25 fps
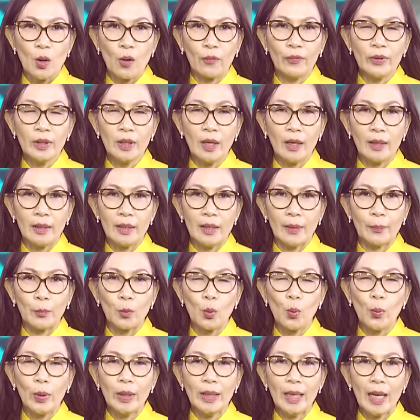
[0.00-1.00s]
so với thời điểm
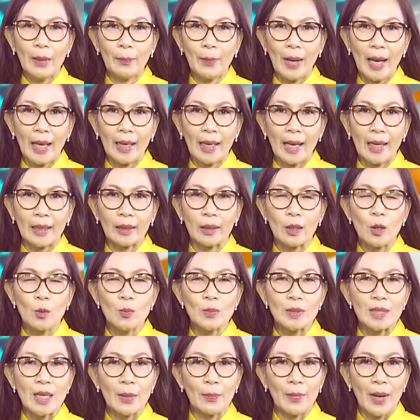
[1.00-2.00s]
cuối năm
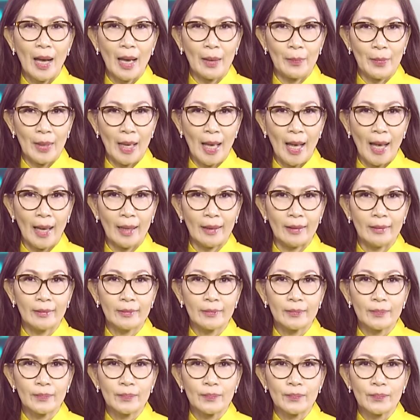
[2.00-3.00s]
2022.
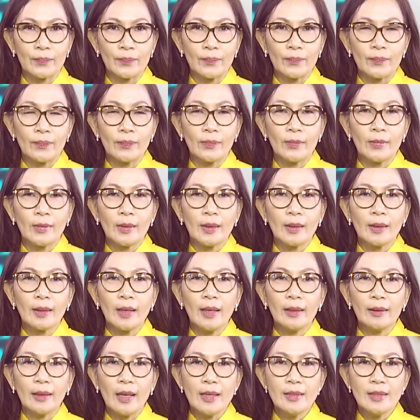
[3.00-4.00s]

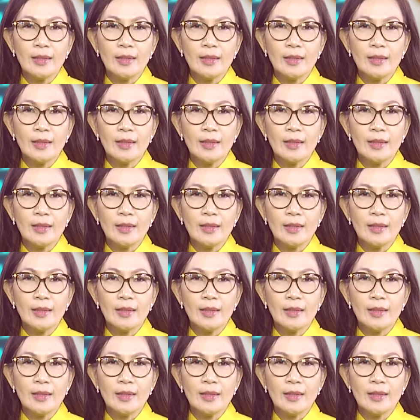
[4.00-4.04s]
Kinh